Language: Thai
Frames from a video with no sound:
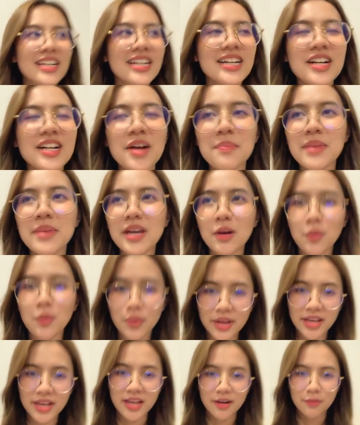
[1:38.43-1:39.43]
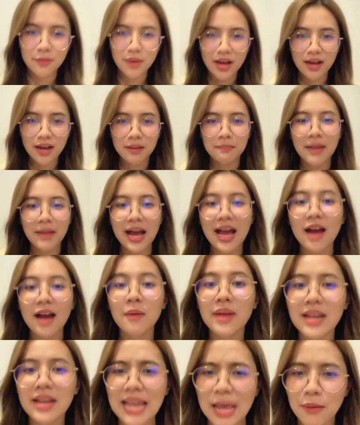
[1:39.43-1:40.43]
คือก็มีคุยกันว่าบ้าง
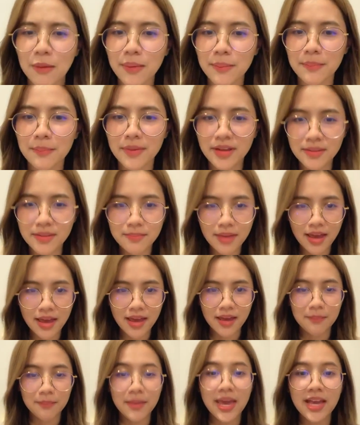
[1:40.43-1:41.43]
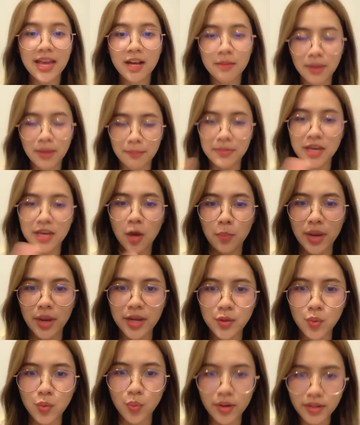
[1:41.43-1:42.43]
ไว้แล้วว่าเฮ้ยแม่แม่ก็แบบมีเอามา
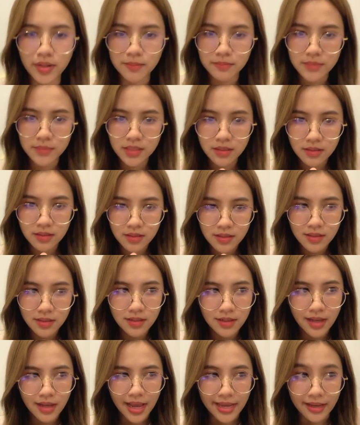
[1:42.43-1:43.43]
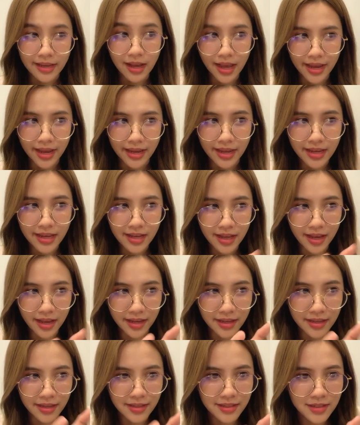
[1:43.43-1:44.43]
ให้ดู ไอ้ไข่ไอ้ไข่
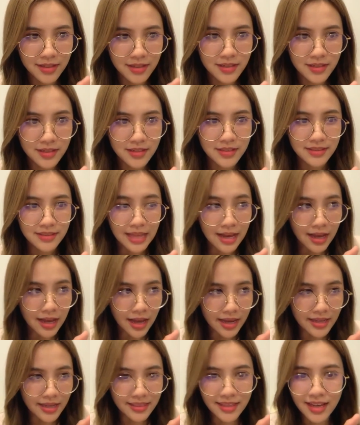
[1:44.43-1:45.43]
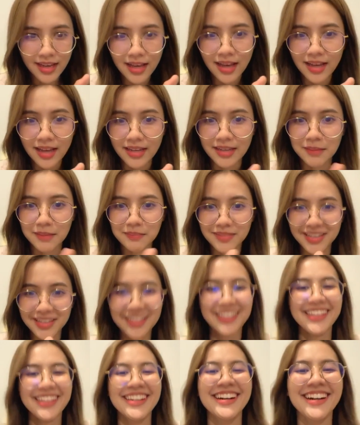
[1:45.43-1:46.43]
ตาไข่ตาไข่
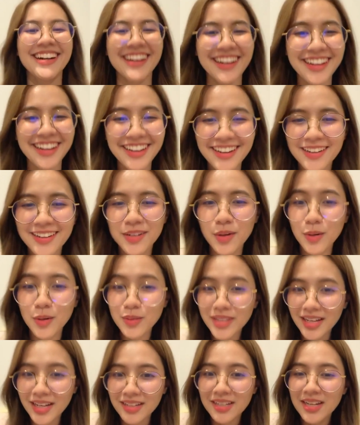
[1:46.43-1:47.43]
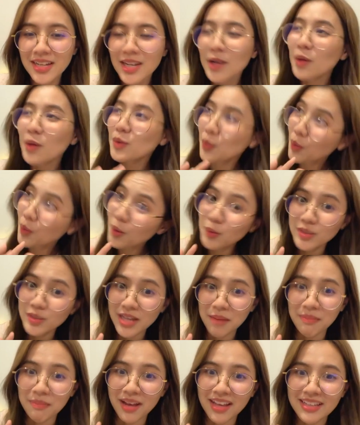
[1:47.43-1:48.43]
คนรู้จักทุกคนรู้
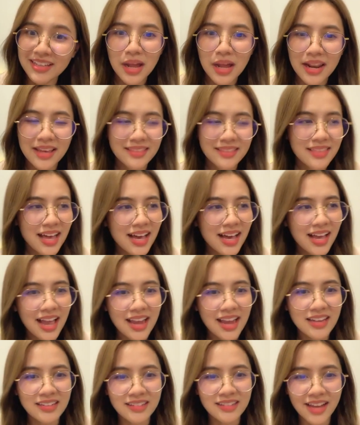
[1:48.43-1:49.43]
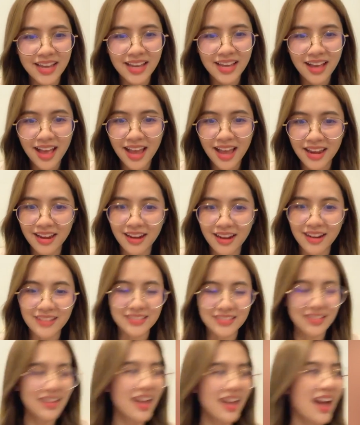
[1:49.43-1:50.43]
จักปะอะไรตาไข่หรือไอ้ไข่อะไร
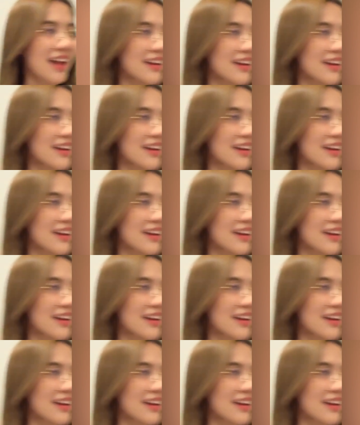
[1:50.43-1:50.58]
สักอย่าง